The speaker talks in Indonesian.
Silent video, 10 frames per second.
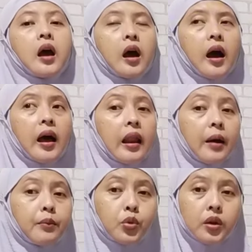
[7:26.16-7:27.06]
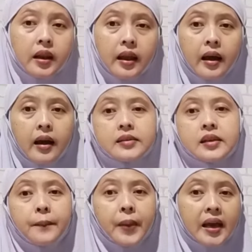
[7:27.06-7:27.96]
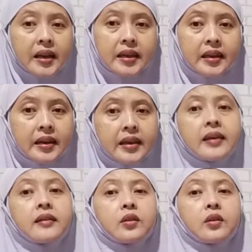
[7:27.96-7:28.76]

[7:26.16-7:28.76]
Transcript: alhamdulillah sampai hari ini